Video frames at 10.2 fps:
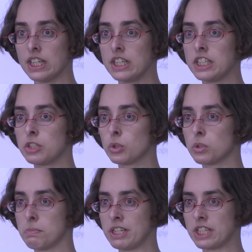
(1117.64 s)
Die
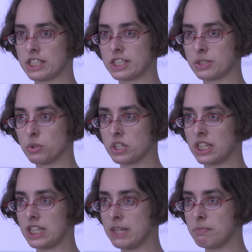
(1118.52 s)
Dokumentation
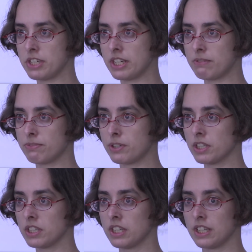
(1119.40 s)
lebt
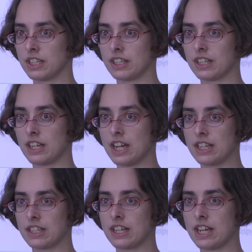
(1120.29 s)
davon,
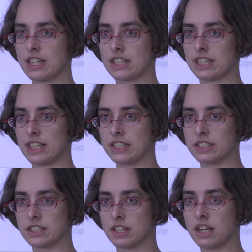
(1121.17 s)
äh, äh,
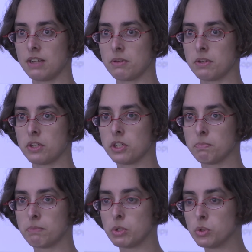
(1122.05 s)
dass äh,
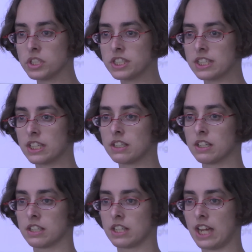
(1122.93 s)
Benutzer
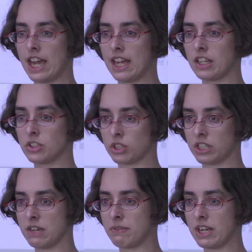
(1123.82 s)
der also
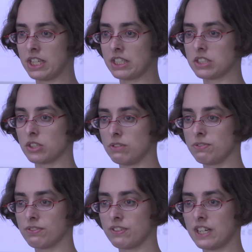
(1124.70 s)
jeweiligen
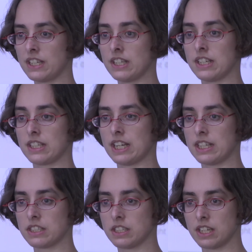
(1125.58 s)
Software
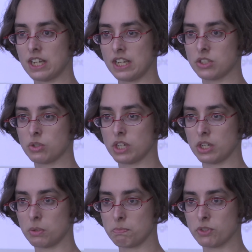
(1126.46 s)
dann zu
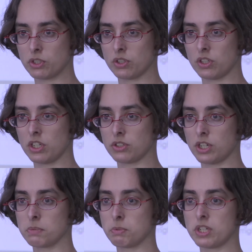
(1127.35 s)
den
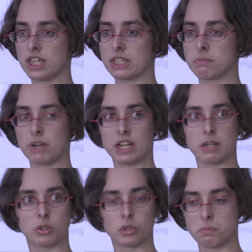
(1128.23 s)
Open-Source-Projekten bei der
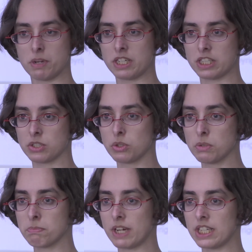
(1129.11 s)

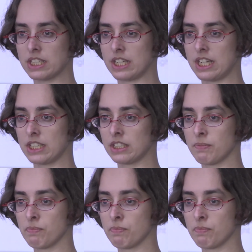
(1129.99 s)
Dokumentation beitragen